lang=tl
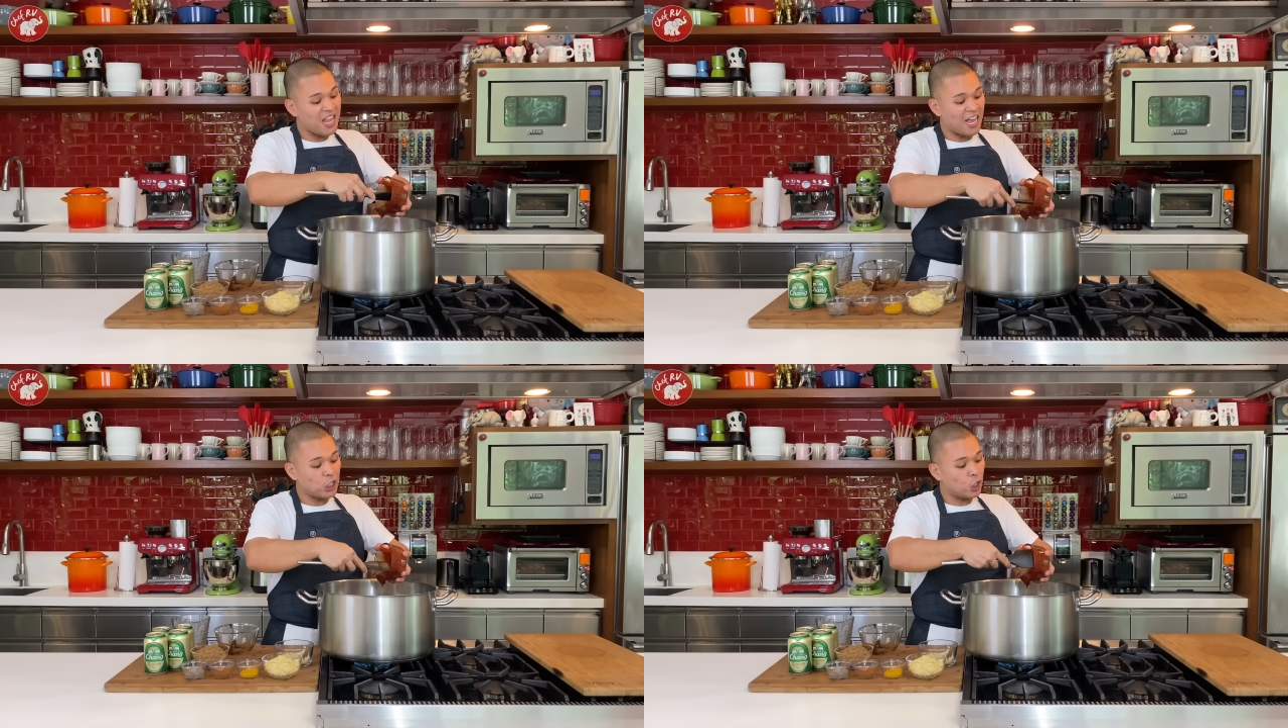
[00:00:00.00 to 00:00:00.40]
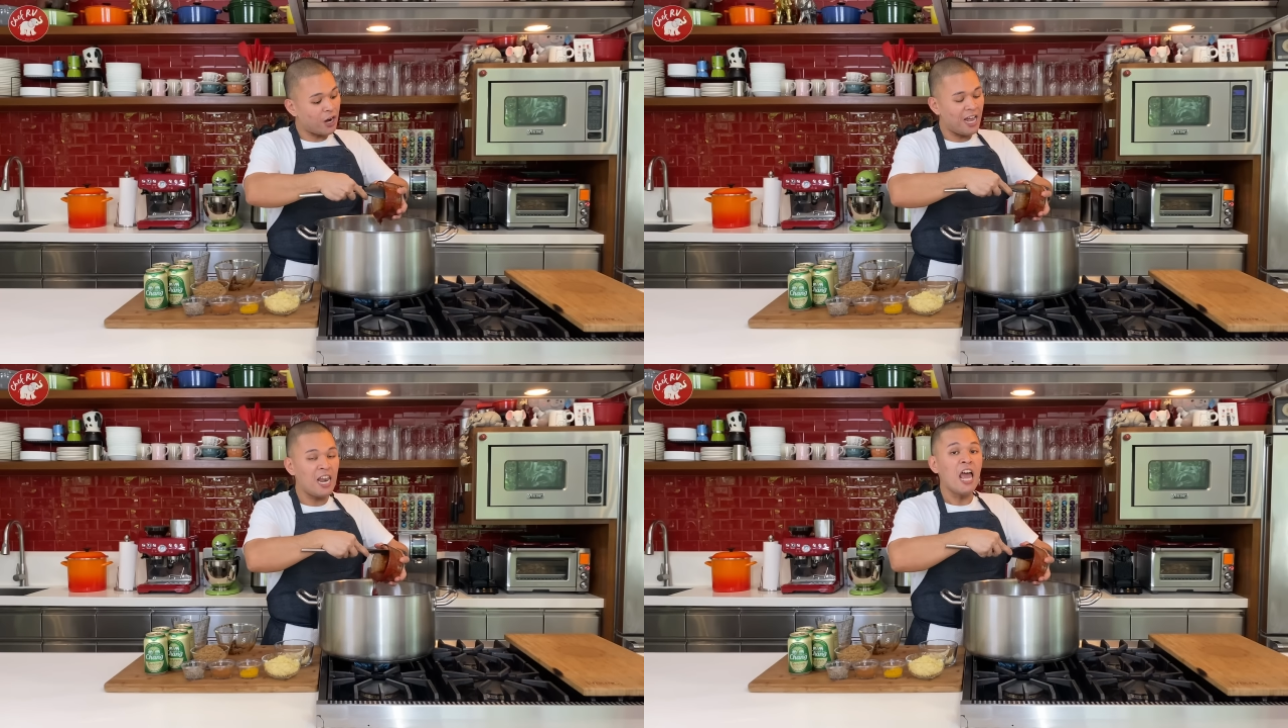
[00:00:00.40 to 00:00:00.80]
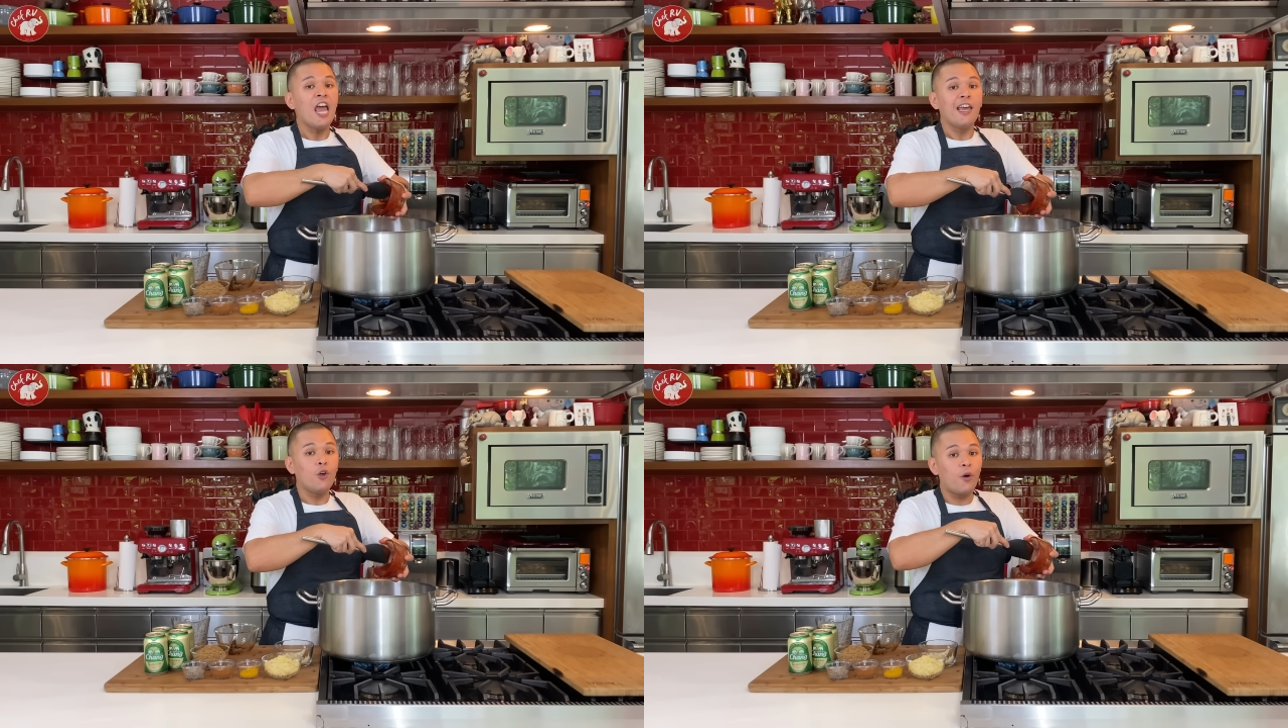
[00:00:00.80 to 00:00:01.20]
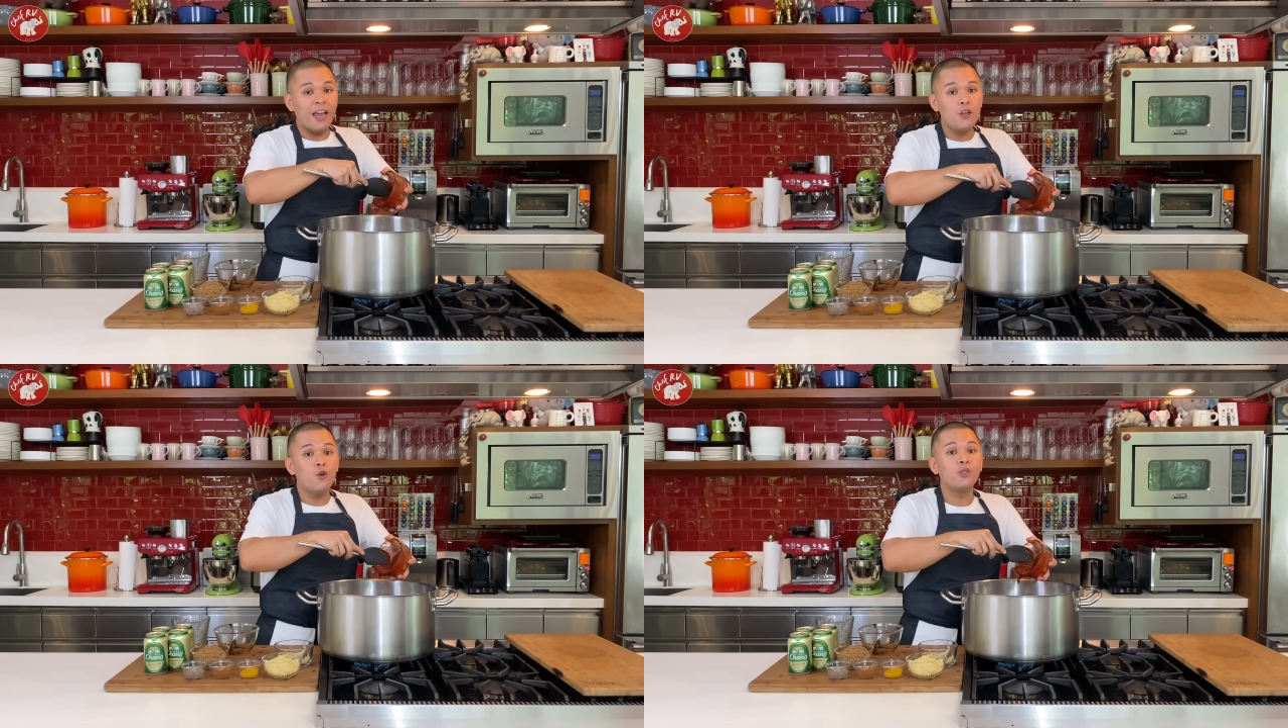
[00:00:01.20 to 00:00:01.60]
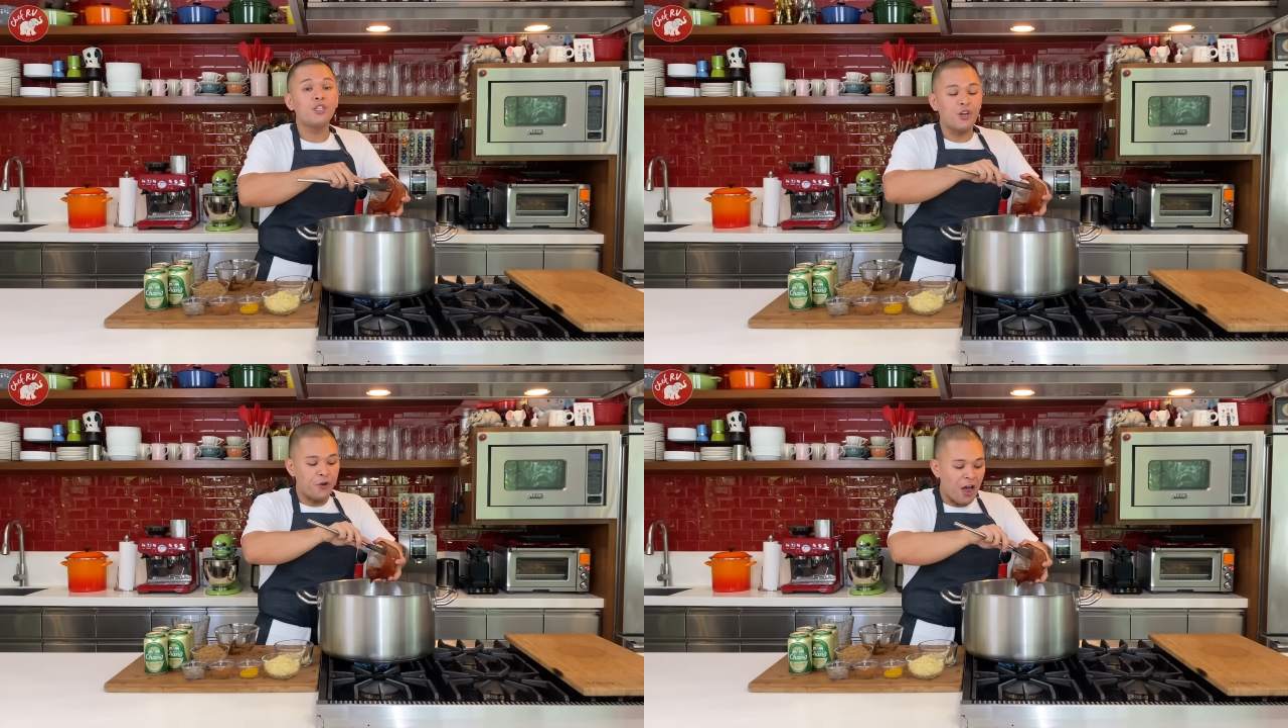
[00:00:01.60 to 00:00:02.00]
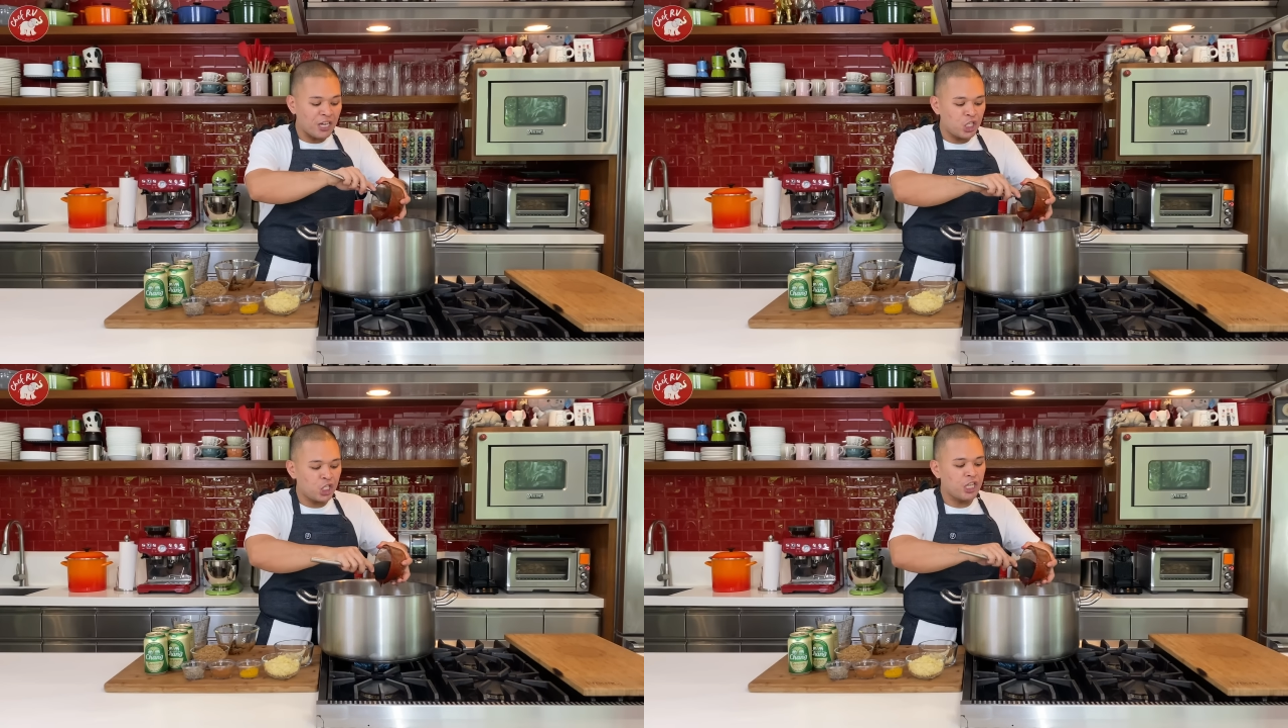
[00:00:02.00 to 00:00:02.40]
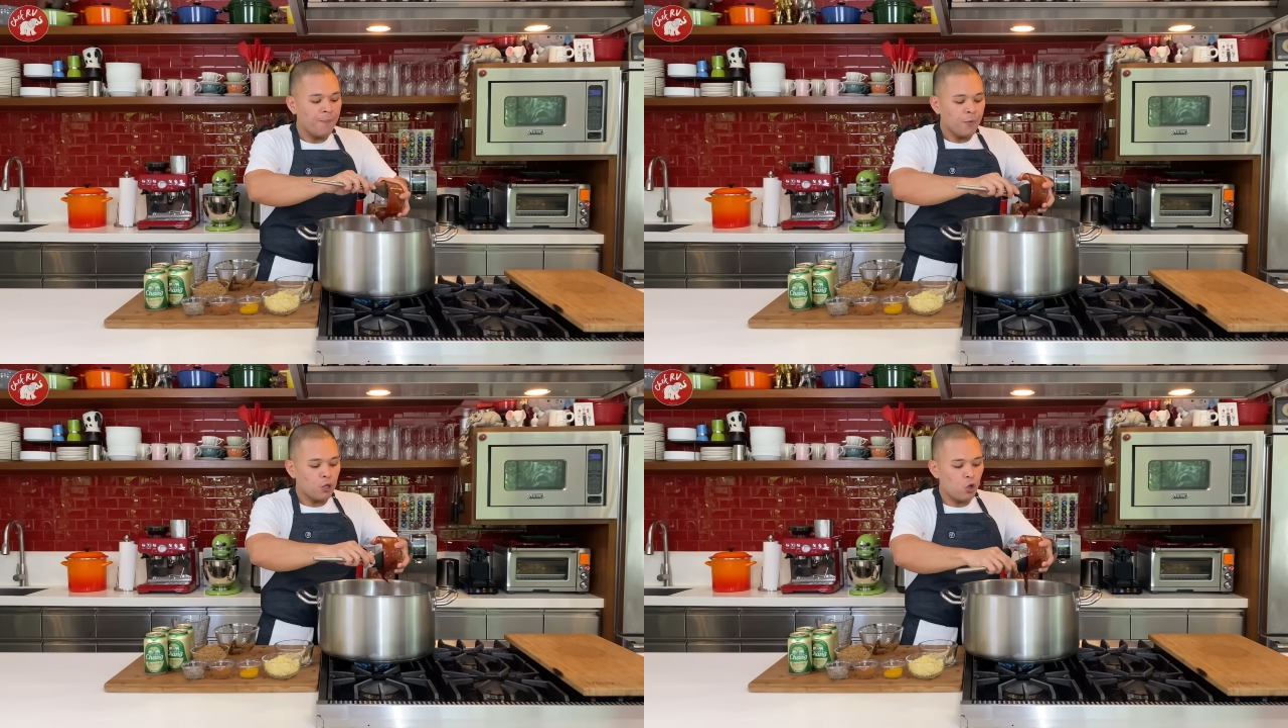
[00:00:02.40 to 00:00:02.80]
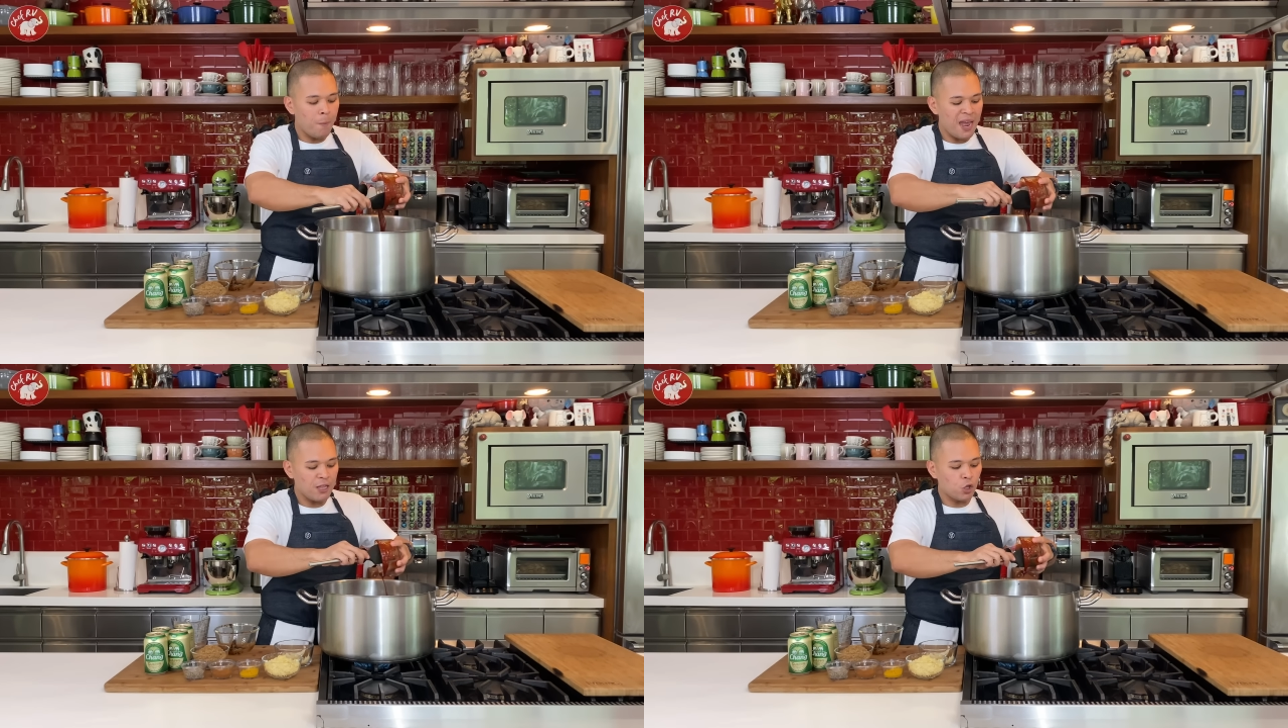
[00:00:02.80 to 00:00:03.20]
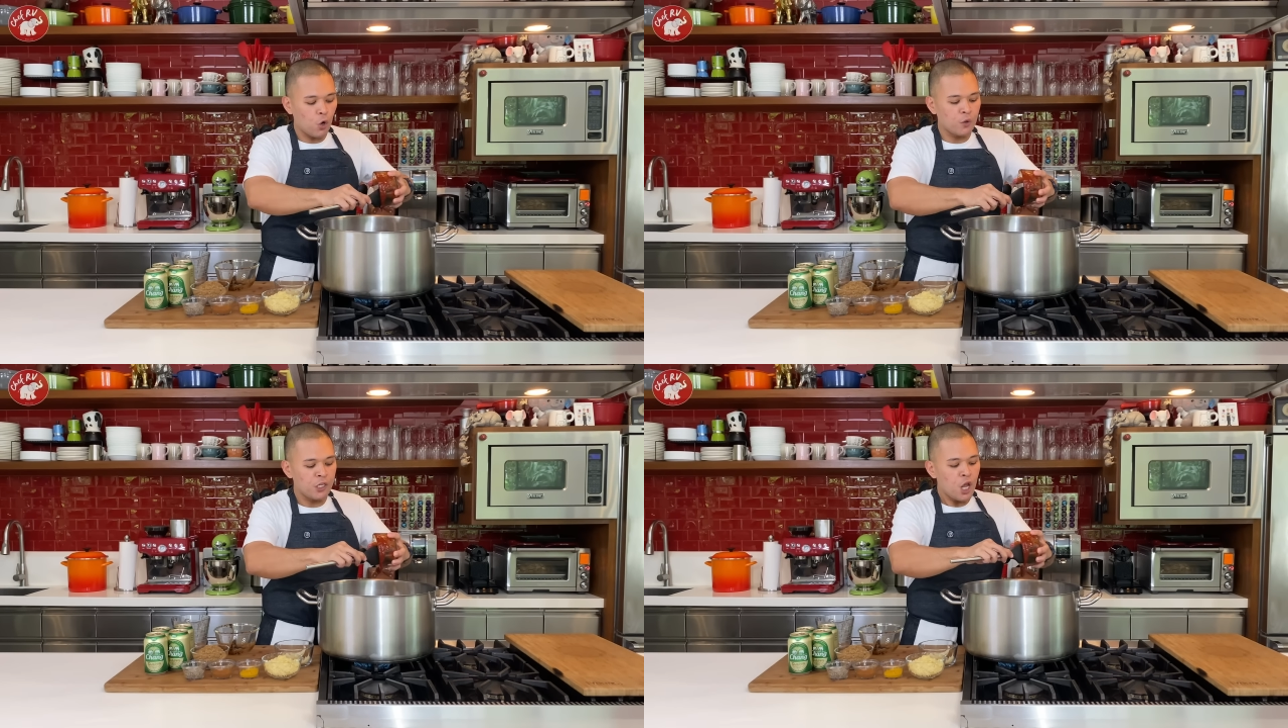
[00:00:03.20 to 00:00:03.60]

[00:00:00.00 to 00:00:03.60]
natural, you can use crushed tomatoes.